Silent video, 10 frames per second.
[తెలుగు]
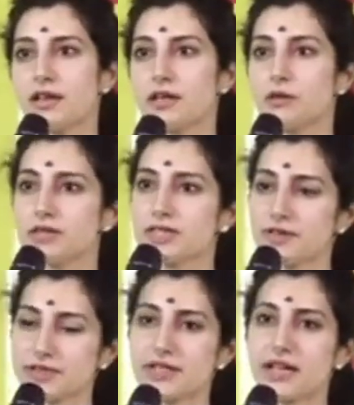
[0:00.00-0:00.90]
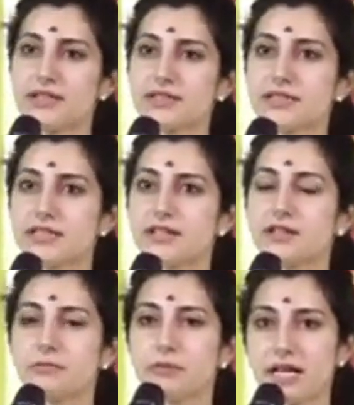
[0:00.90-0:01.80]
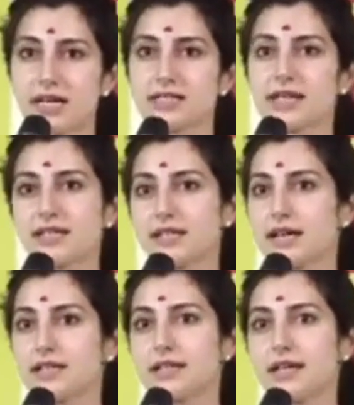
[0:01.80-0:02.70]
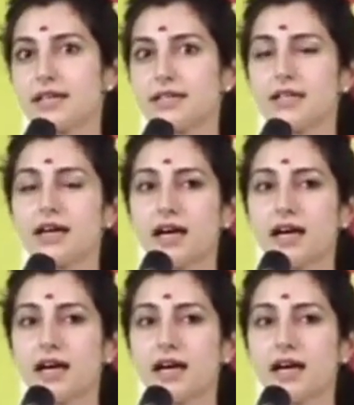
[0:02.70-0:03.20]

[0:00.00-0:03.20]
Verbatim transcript: ఎన్నో సంవత్సరాల నుంచి మహిళా సాధికారత అనేది